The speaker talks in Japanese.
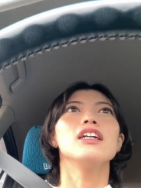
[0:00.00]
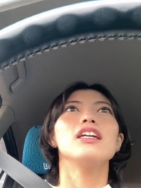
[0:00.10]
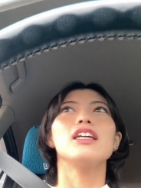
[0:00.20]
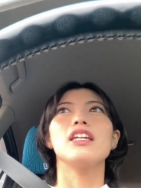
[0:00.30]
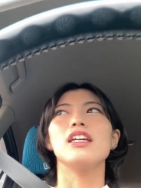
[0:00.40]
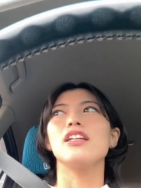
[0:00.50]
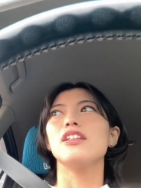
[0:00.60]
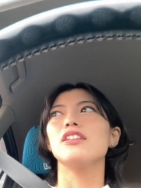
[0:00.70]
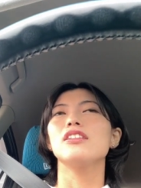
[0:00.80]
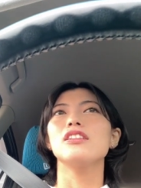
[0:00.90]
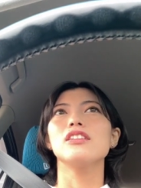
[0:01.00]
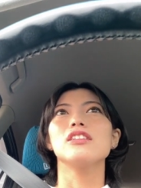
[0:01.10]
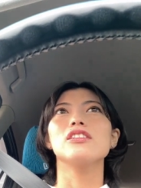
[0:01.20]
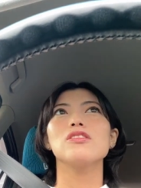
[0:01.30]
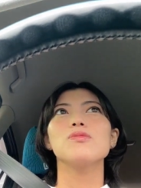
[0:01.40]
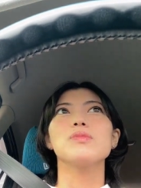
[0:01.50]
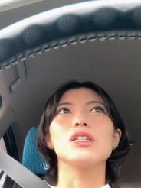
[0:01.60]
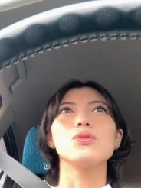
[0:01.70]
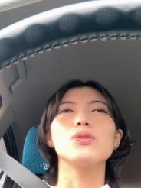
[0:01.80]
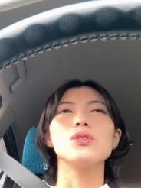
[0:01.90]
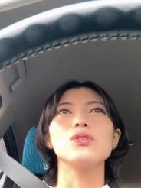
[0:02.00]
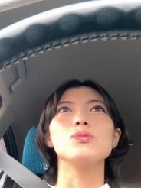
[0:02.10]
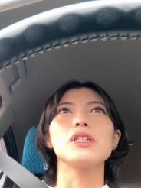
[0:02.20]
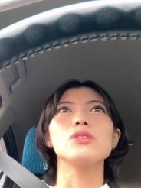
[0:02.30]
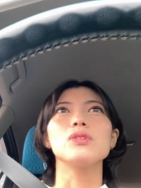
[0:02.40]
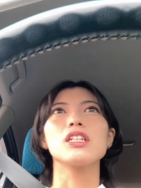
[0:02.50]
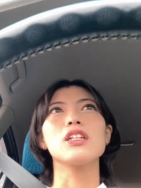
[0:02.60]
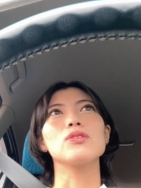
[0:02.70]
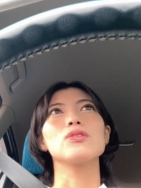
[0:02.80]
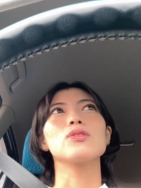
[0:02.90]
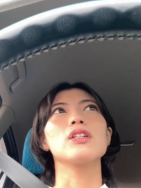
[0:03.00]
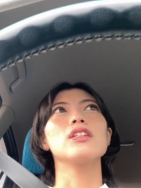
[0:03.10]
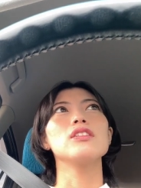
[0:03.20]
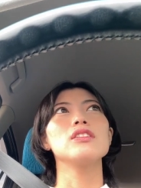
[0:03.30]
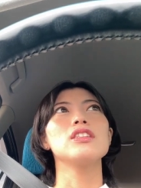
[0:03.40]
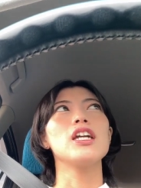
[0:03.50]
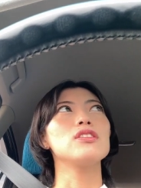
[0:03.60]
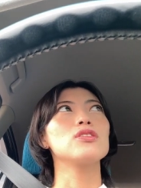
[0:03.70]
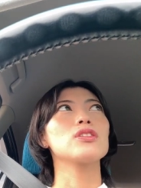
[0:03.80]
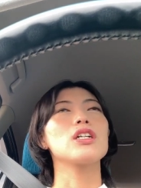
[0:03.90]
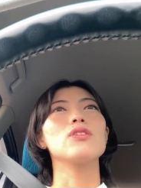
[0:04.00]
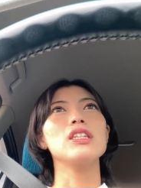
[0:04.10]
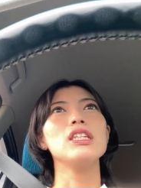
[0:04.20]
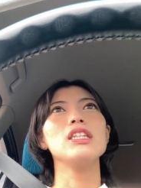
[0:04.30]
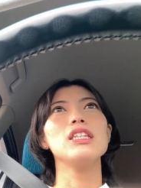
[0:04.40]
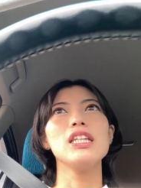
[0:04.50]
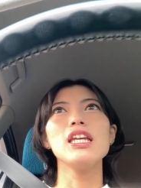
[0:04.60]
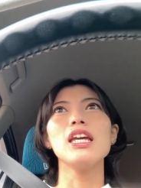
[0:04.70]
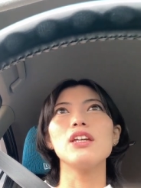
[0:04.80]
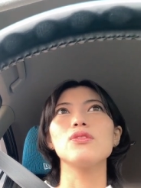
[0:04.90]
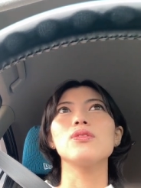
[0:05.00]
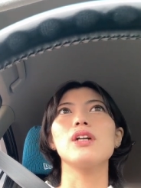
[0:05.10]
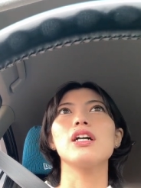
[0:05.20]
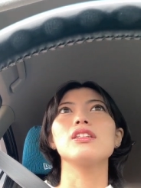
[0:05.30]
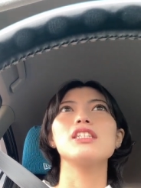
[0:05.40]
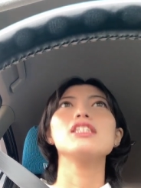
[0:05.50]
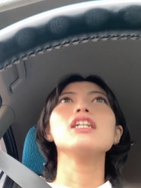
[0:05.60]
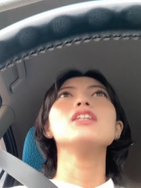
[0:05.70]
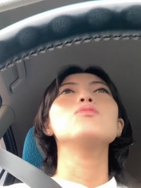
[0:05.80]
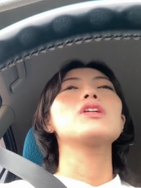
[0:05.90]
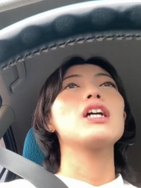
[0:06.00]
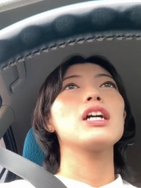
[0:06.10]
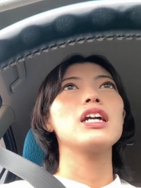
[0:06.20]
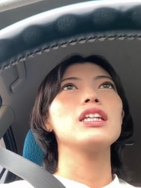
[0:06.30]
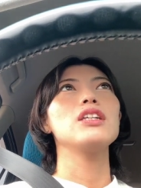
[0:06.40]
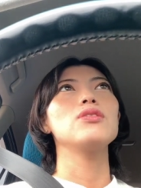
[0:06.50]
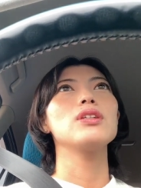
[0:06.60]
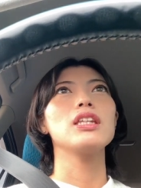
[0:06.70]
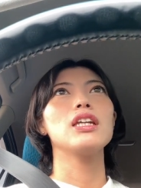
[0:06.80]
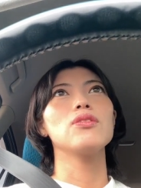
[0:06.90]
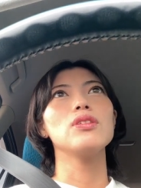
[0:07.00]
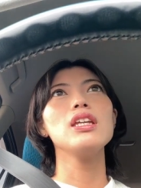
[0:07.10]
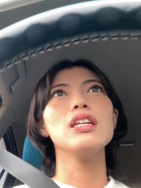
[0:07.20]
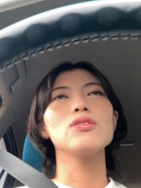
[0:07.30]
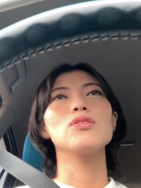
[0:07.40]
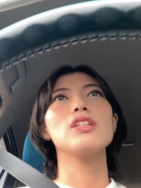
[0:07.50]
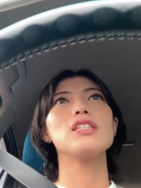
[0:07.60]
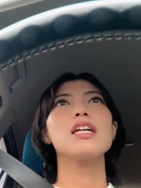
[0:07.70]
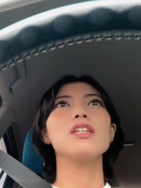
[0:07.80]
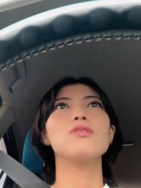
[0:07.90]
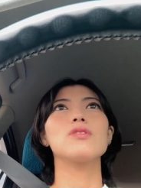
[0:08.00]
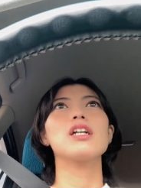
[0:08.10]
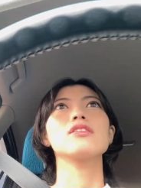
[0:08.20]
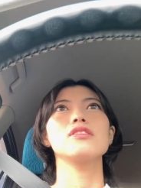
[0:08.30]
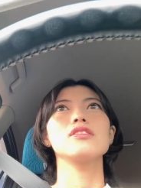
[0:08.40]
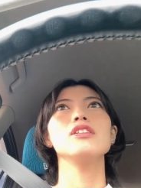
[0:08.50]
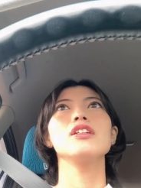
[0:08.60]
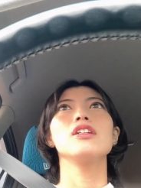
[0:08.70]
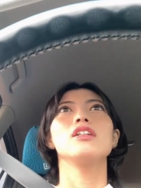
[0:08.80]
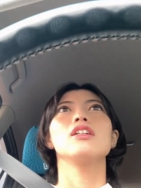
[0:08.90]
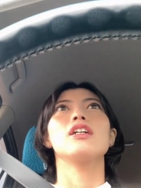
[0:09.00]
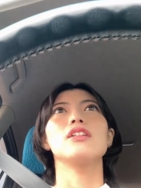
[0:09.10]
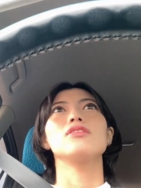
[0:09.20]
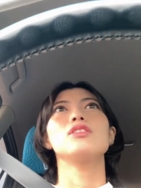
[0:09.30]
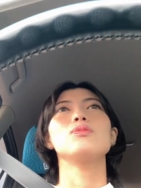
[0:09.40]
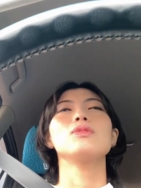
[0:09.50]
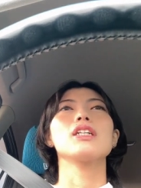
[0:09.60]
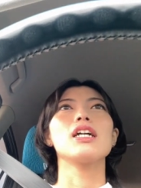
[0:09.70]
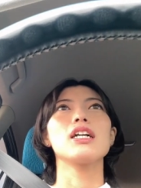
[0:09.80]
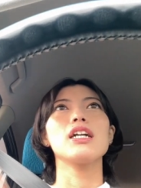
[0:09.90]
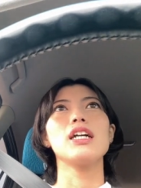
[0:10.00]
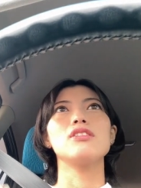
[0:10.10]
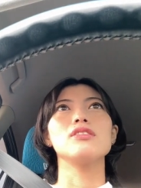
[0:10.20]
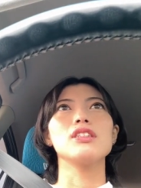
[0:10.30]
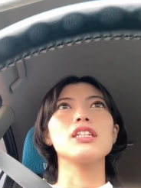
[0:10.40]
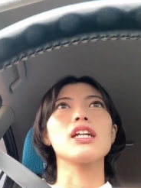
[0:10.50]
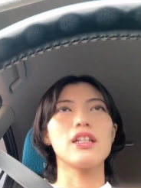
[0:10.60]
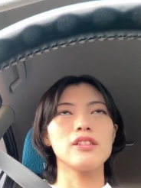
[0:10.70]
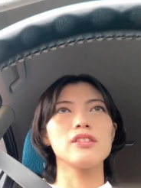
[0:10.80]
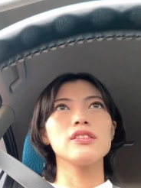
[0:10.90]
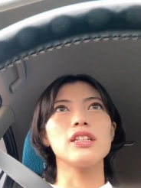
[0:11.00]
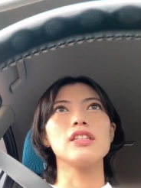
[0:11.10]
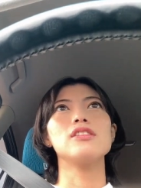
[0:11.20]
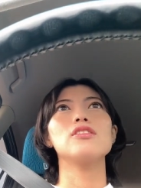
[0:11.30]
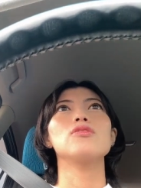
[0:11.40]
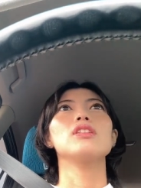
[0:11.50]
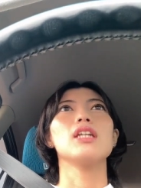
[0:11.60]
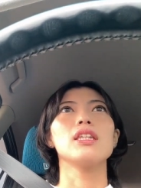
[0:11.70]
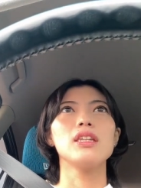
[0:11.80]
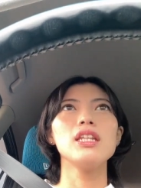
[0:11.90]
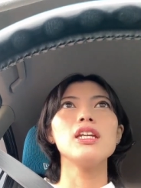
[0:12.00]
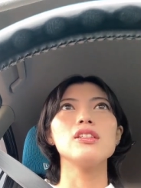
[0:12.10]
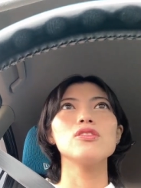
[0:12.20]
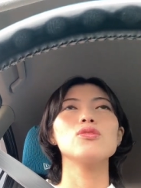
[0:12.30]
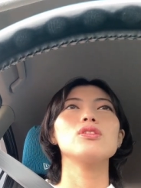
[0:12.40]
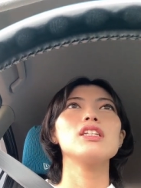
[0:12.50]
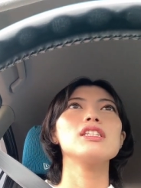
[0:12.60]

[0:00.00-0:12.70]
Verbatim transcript: えー、まあ、どういう場所に書くとかサイズとかを聞いてあとはデザインも考えないといけないのでそのデザインを書くあの自分で考える期間が必要になってそのデ